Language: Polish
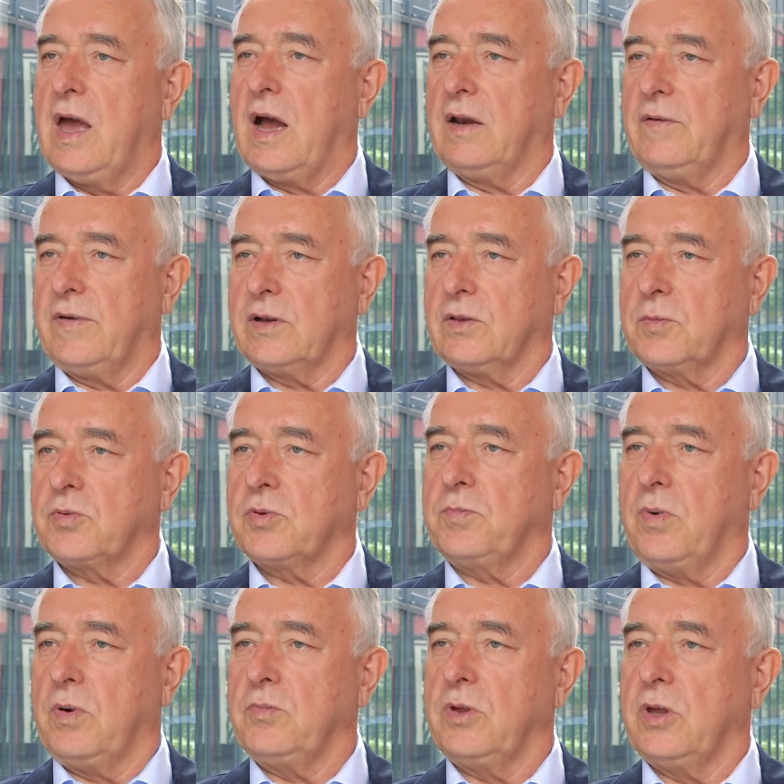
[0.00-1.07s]
ale warto
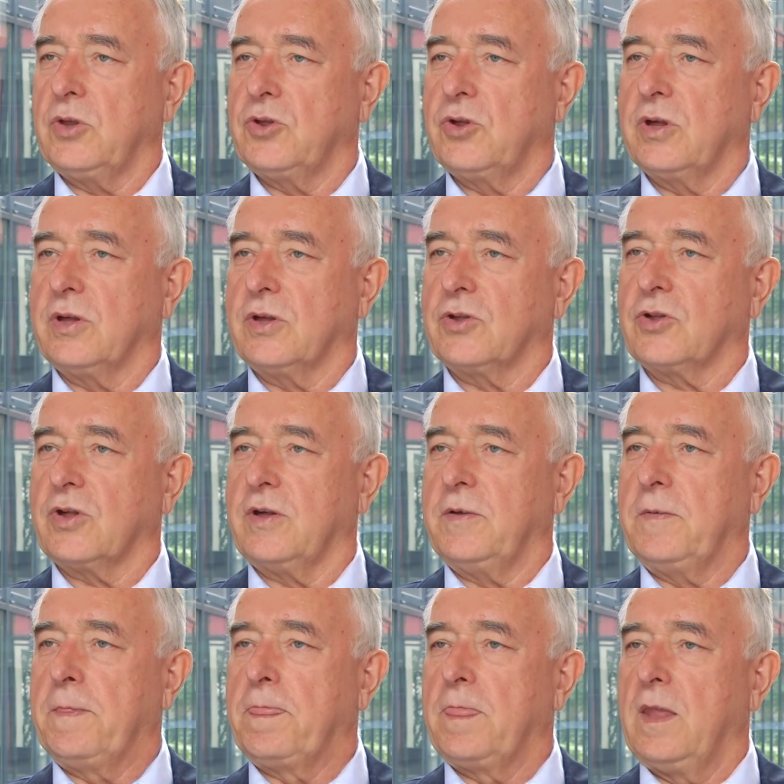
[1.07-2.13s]
przypomnieć, że